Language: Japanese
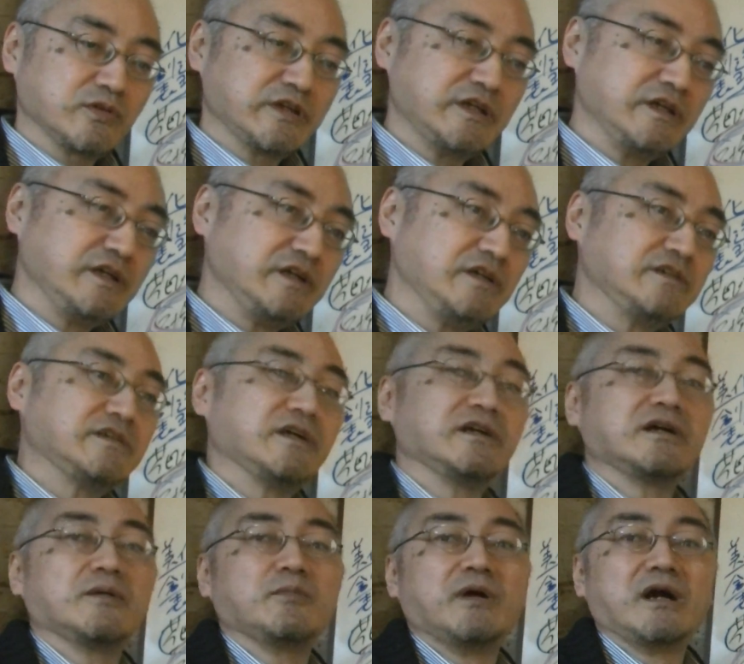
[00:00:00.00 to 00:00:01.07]
経済
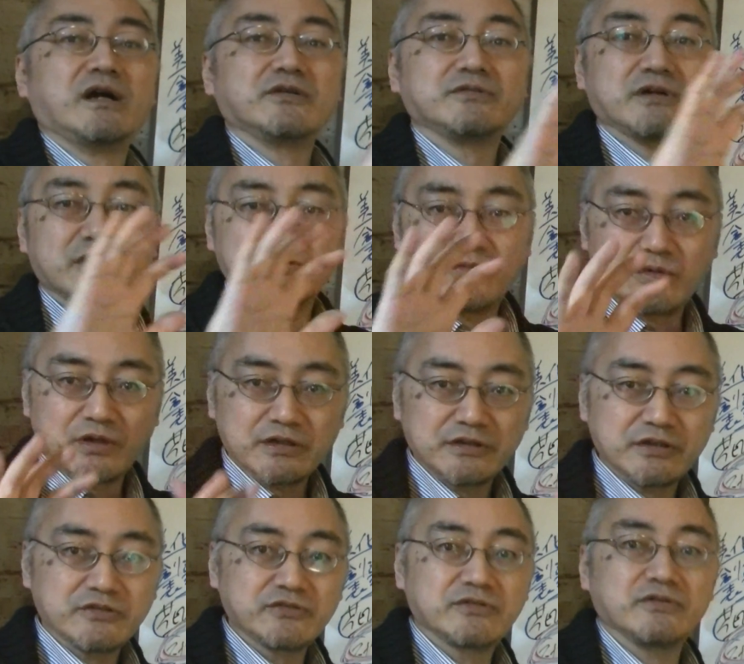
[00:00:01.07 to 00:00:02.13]
が回るかどうかっ
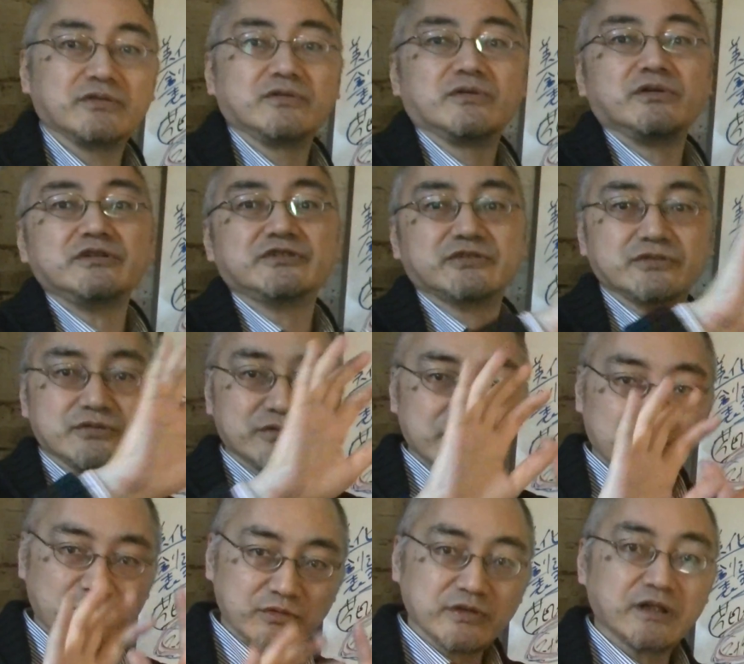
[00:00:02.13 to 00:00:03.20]
てすんごい重要なもの